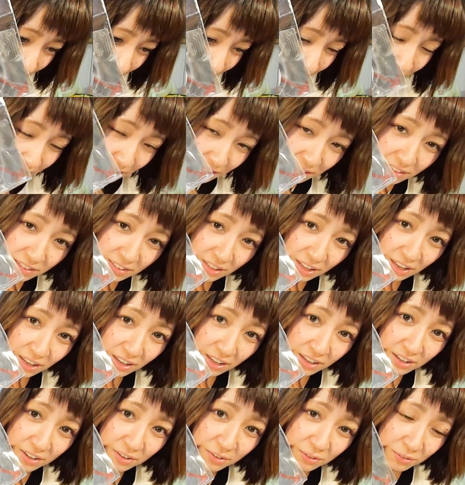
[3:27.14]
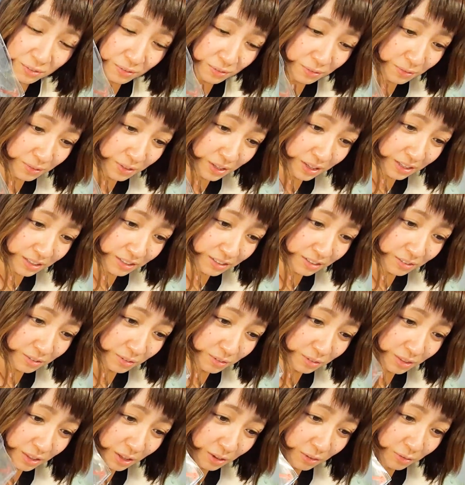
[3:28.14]
いいですねこのコナン君
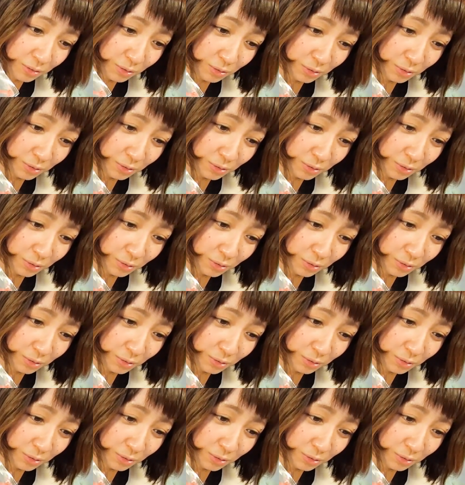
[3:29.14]
の手を